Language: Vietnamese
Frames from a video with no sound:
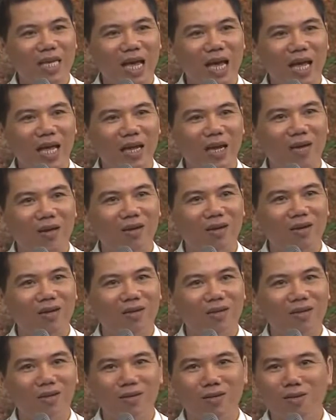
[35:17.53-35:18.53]
trà
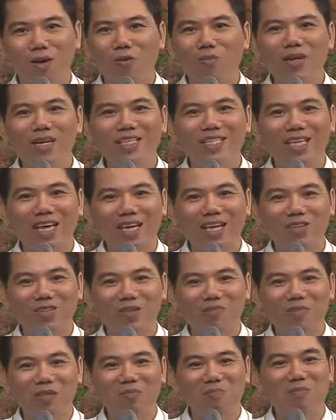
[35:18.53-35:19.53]
không đơn giản là
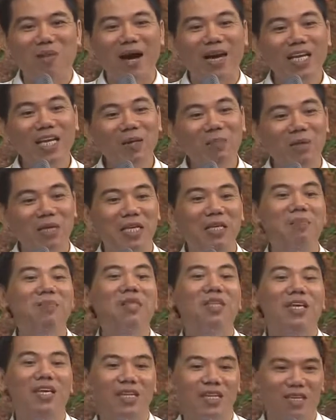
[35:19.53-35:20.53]
chuyện mình bán để mình kiếm
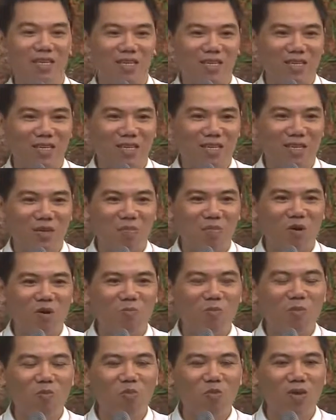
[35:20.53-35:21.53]
tiền, mà
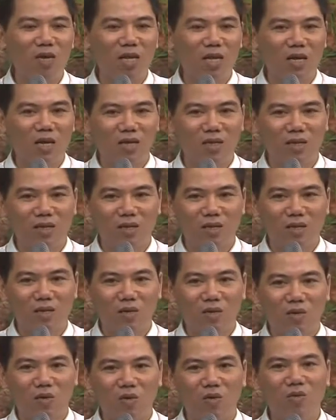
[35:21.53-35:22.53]
con mong muốn là
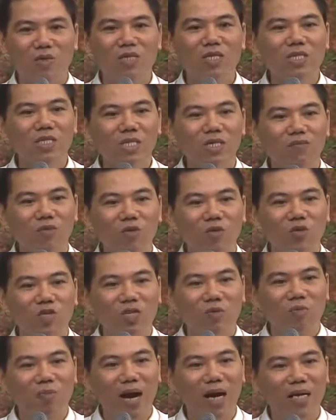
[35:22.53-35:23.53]
con giữ gìn mà con
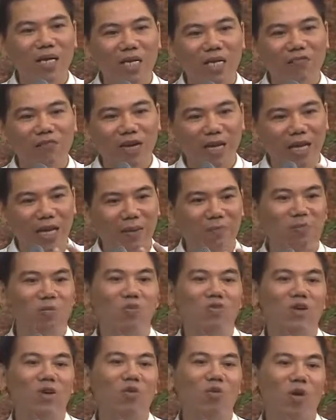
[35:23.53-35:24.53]
truyền bá được cái vẻ đẹp
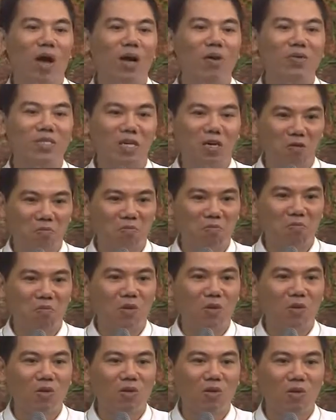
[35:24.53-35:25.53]
của văn hóa của cha ông
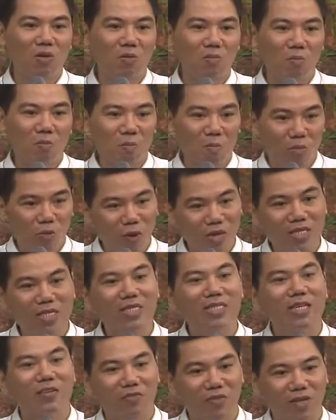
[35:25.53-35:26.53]
qua
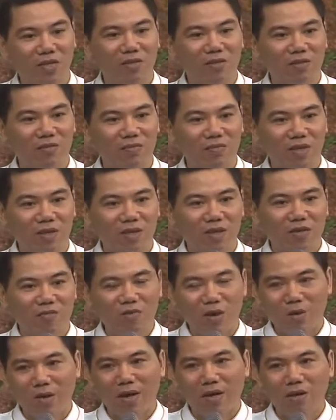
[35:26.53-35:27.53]
chén trà Việt.
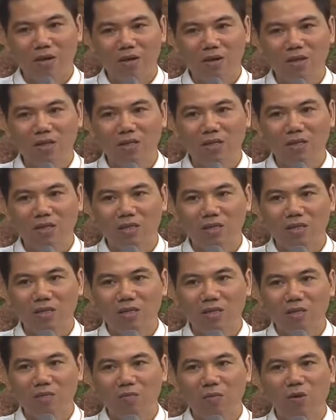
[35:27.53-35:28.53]
Và qua đó thì
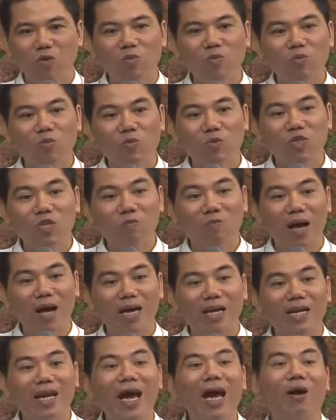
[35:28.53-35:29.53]
mình cũng truyền bá
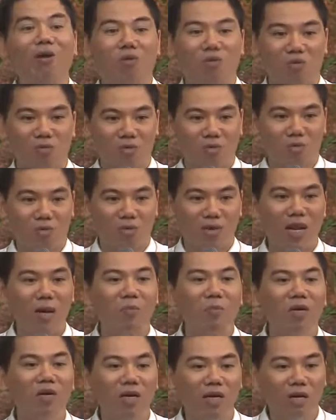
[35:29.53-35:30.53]
cái đạo
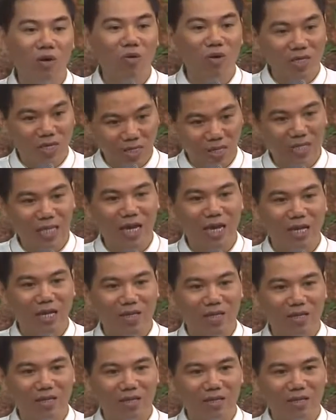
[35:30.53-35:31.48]
làm người qua chén trà.